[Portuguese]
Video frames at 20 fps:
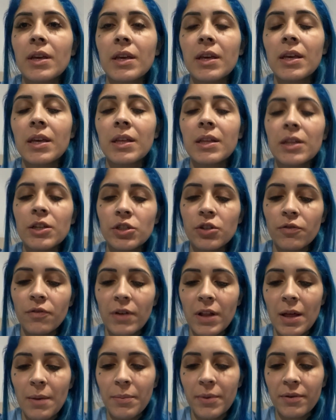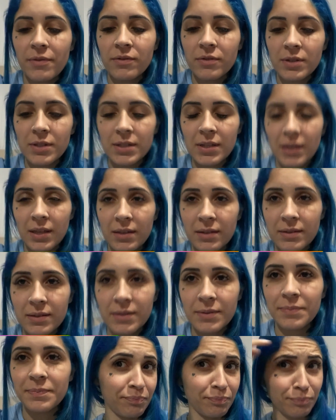E deixa eu falar pra
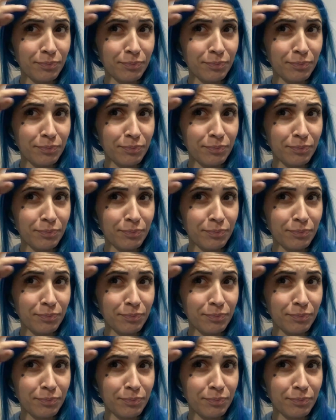vocês.